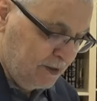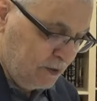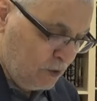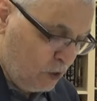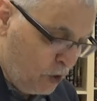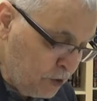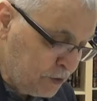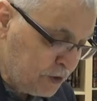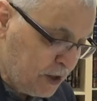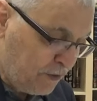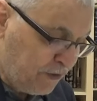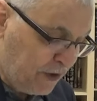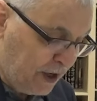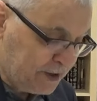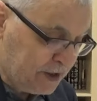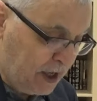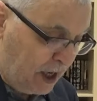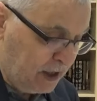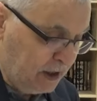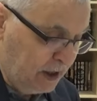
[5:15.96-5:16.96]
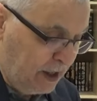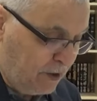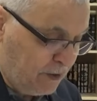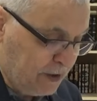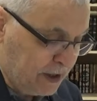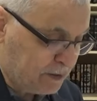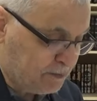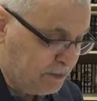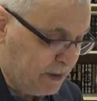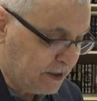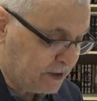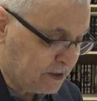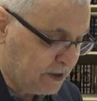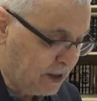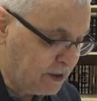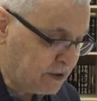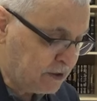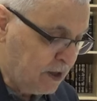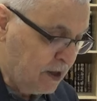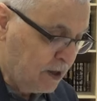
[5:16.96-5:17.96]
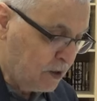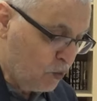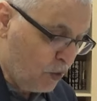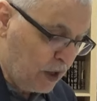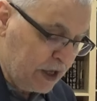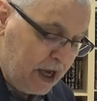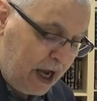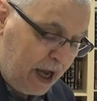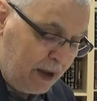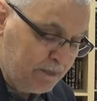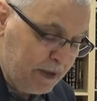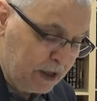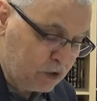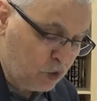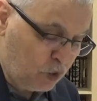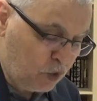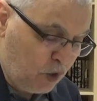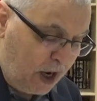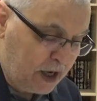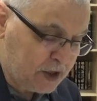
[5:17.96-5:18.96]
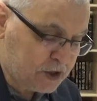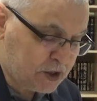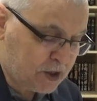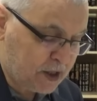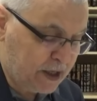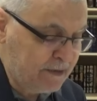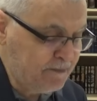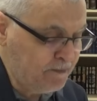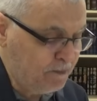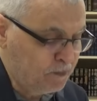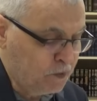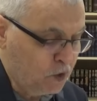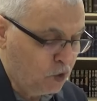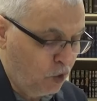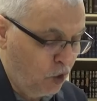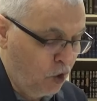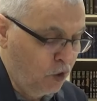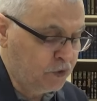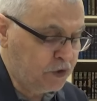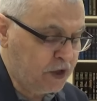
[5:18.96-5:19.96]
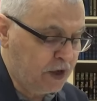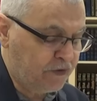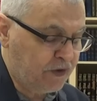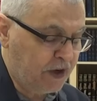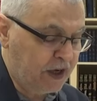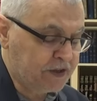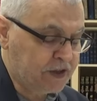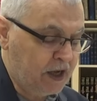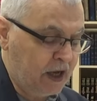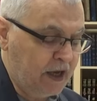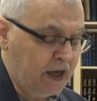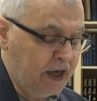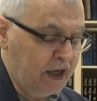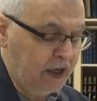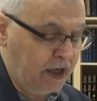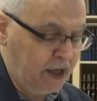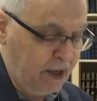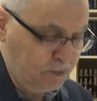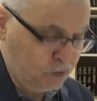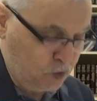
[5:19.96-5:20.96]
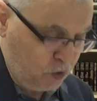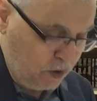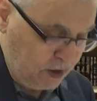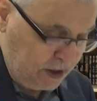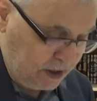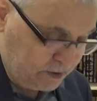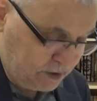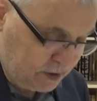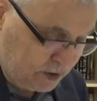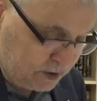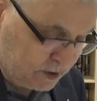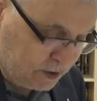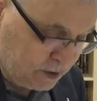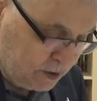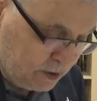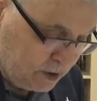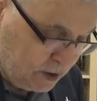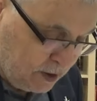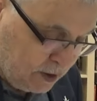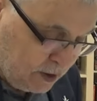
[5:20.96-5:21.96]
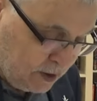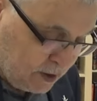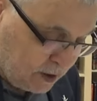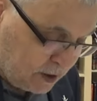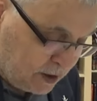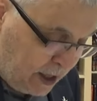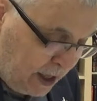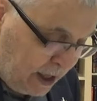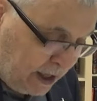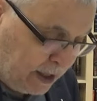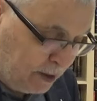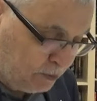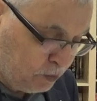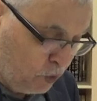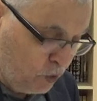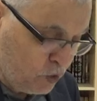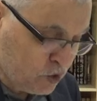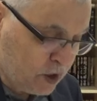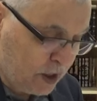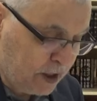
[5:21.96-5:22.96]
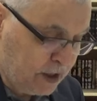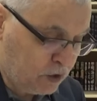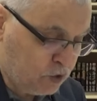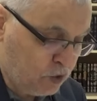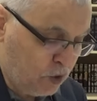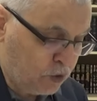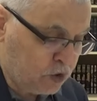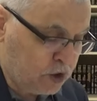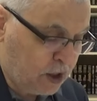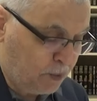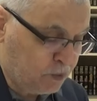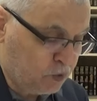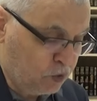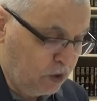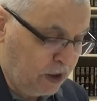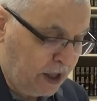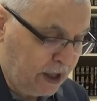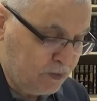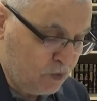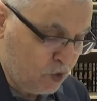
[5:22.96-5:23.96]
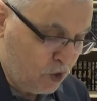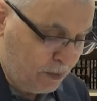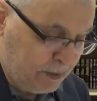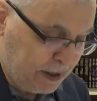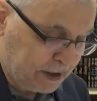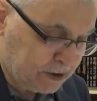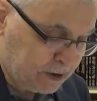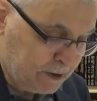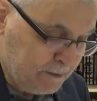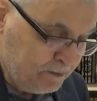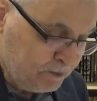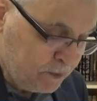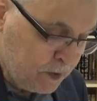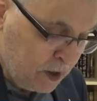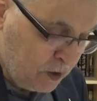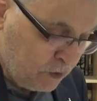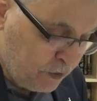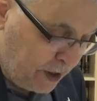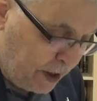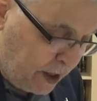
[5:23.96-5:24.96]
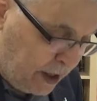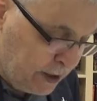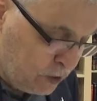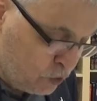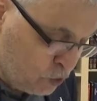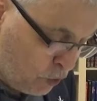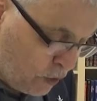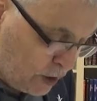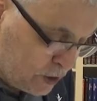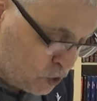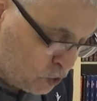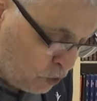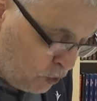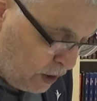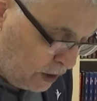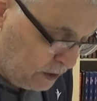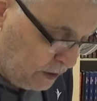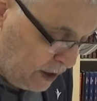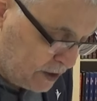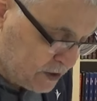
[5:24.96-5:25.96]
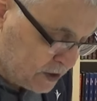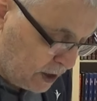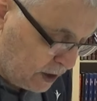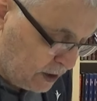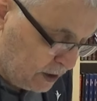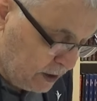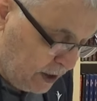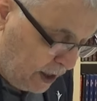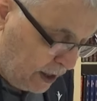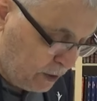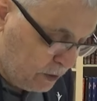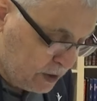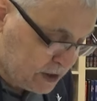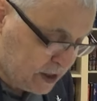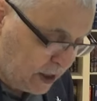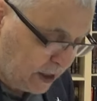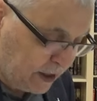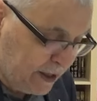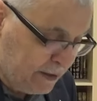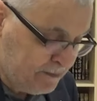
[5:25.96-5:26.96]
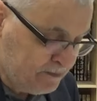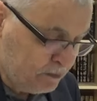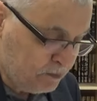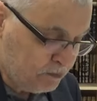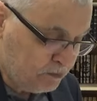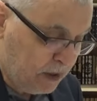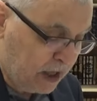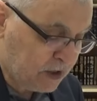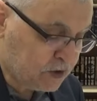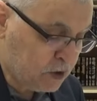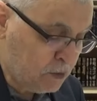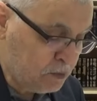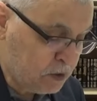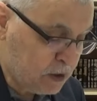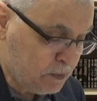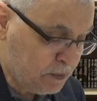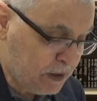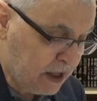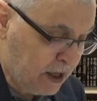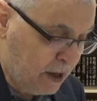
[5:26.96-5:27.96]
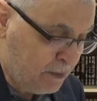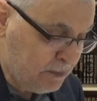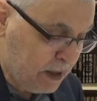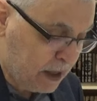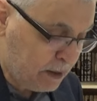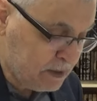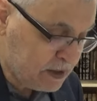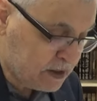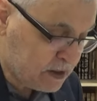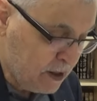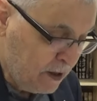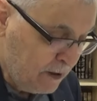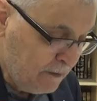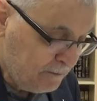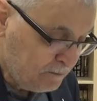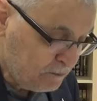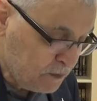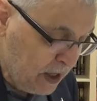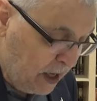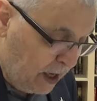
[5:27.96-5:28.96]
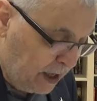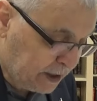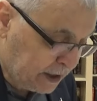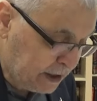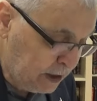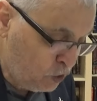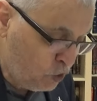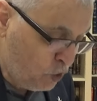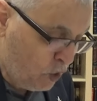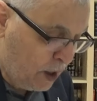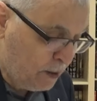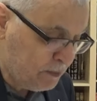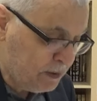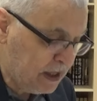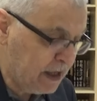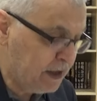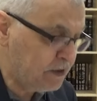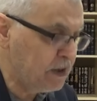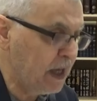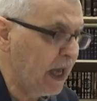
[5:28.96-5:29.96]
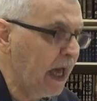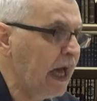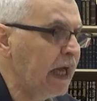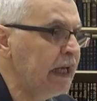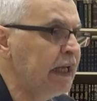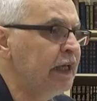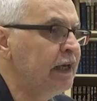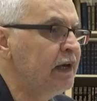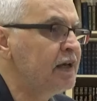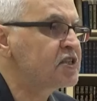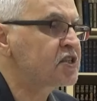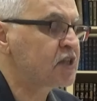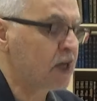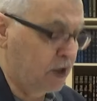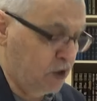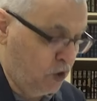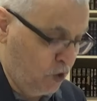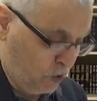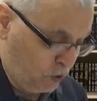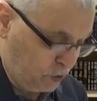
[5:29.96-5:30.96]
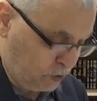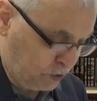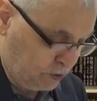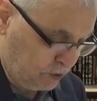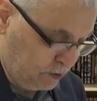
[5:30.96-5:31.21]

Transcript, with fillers: 10 defa da Allahu Ekber der. Ve yahmeduhu aşran. 10 defa da elhamdülillah der. Kale bunun üzerine diyor ki Abdullah İbni Ömer. Feraitu Resulallah sallallahu aleyhi ve sellem. Baktım ki Peygamberimiz yaqiduha biyedi. Eliyle sayıyor.